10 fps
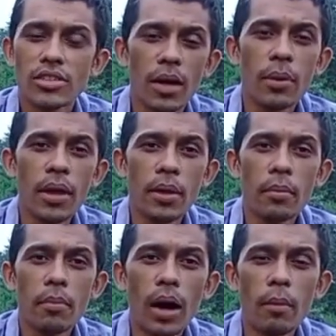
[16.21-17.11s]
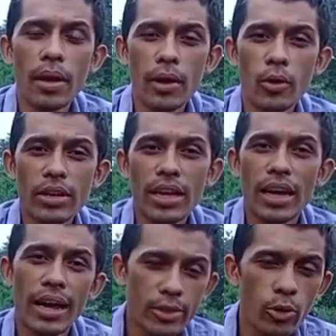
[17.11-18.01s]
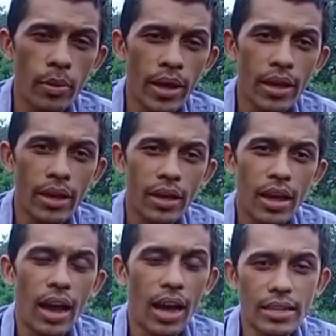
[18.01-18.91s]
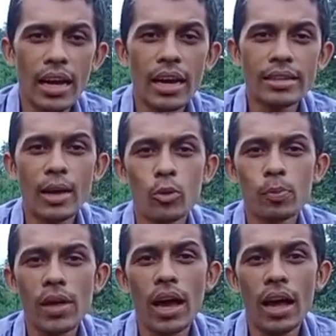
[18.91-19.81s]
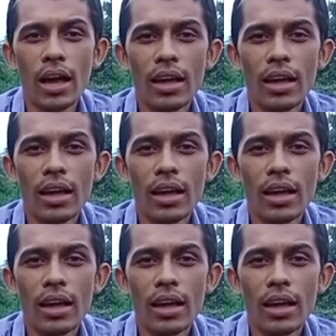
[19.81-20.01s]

सभी माँ बहनों के खातों में हजार हजार रुपया